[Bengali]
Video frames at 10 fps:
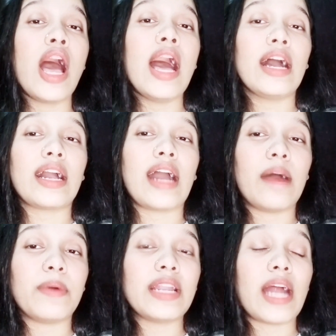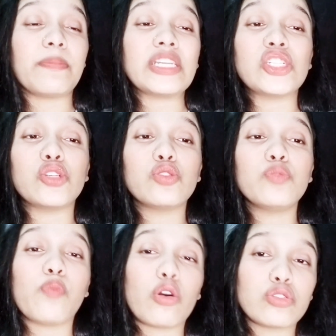খাবার আপনার শিশু
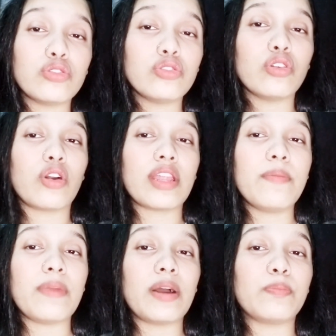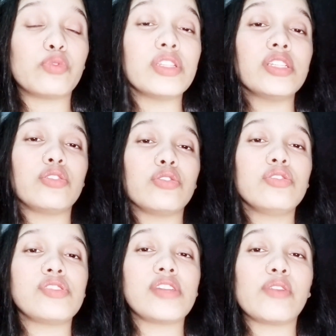পছন্দ করে বা পরিচিত
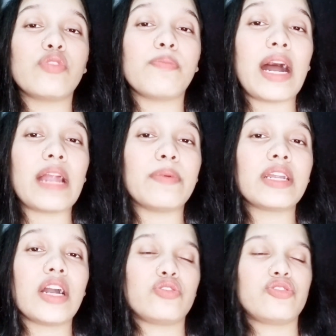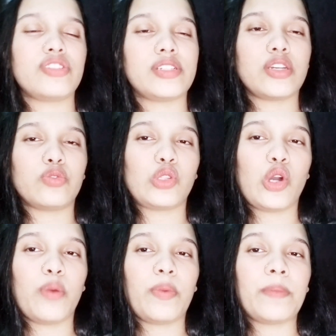সেগুলো বারবার খাওয়ানোর চেষ্টা করতে হবে
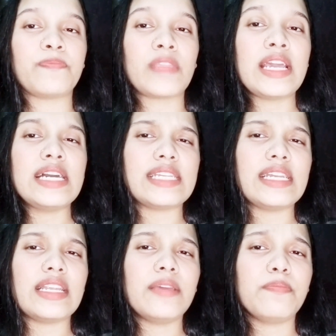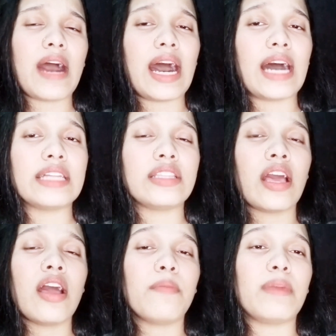চাইলে ভাত
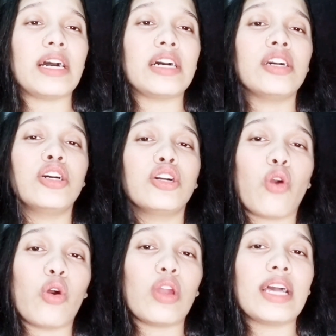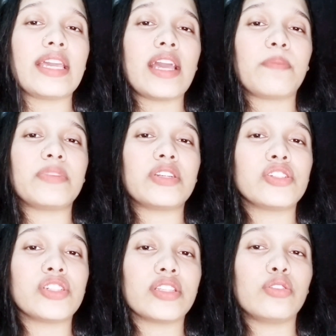বা কলাকে আপনারা সিদ্ধ
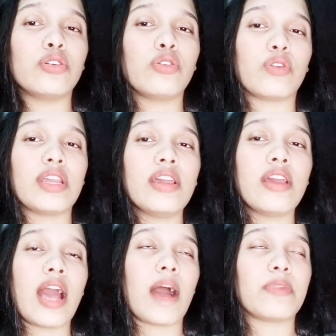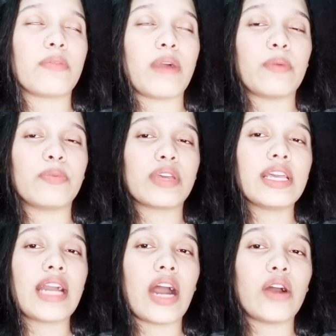করে আপনার বাবুকে
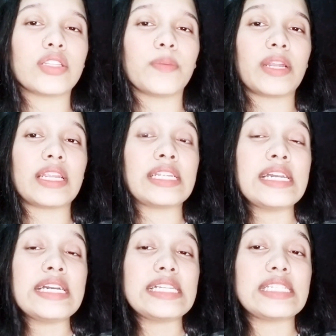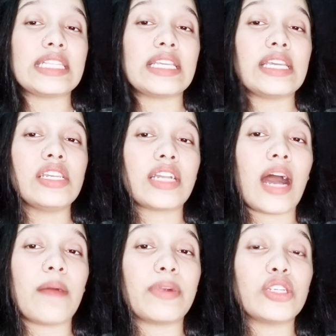খাওয়াতে পারেন যাতে খাবারের
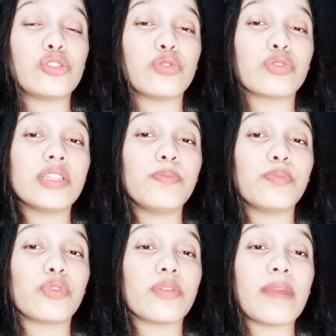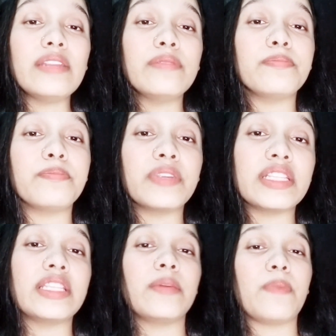শক্তি পরিমাণ বৃদ্ধি
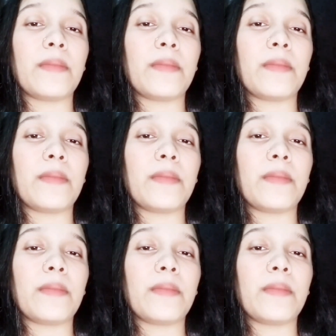পায়